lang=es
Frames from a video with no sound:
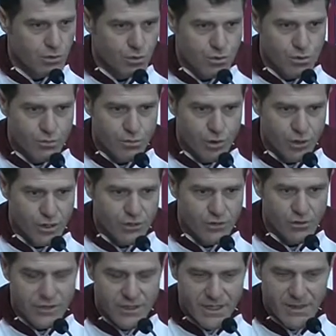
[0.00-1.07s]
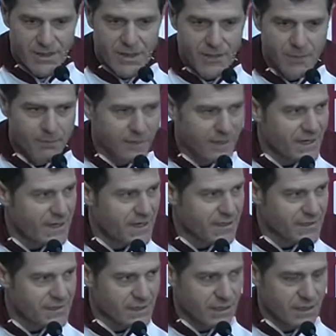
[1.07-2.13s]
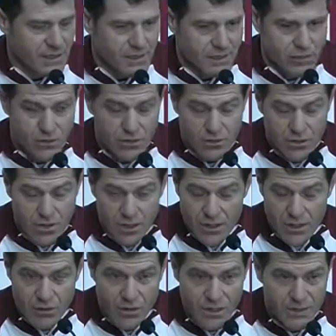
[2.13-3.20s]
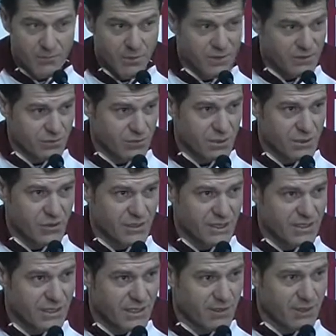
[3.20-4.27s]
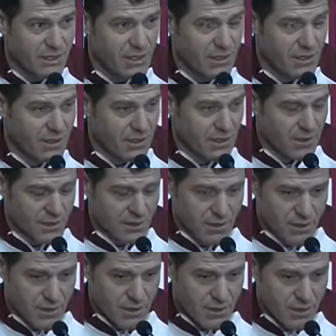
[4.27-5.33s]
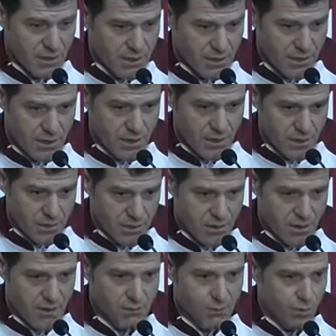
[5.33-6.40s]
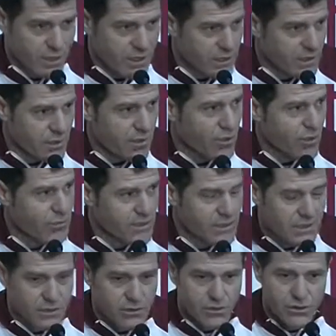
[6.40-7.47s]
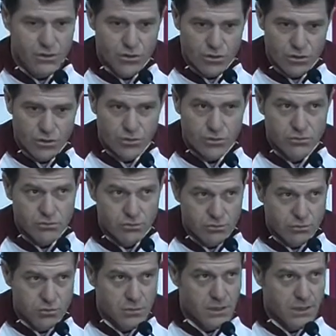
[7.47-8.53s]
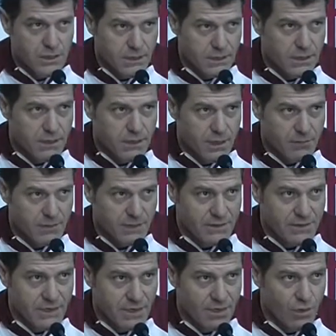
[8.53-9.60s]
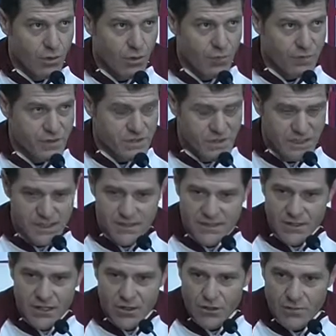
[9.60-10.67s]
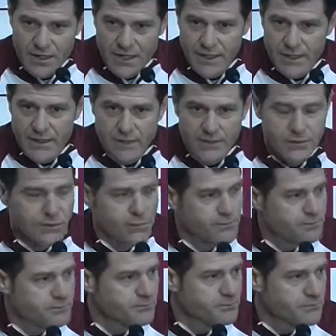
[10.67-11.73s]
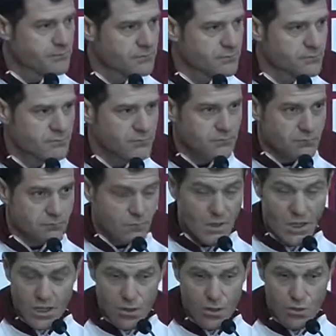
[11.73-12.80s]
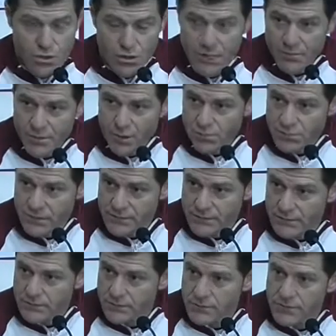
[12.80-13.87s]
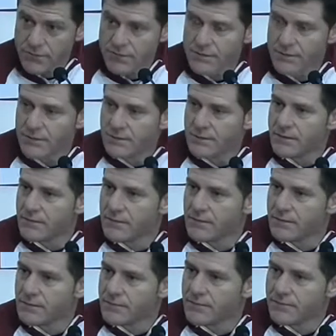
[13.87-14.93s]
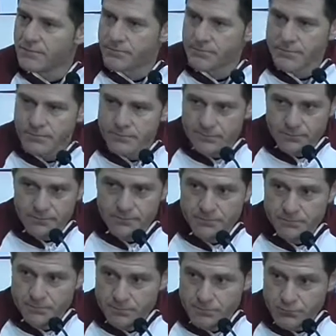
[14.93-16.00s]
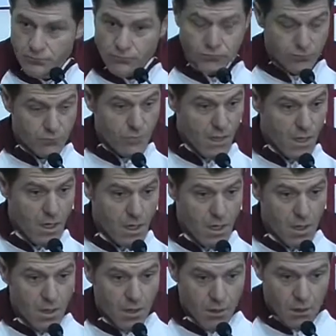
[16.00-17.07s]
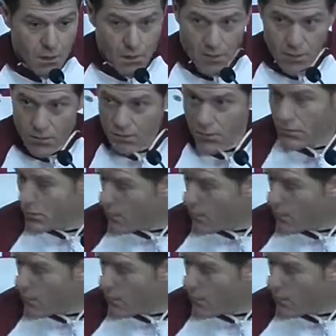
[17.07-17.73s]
escucho un poquito, era para decirle esto, algo que más o menos ya estaba eh, por ahí en los comentarios de todos, eh, nada más a oficializarlo más que nada. Escucho las preguntas. Bueno, eh, no sé ¿qué, qué sensaciones tenés, imagino que la idea era seguir, lo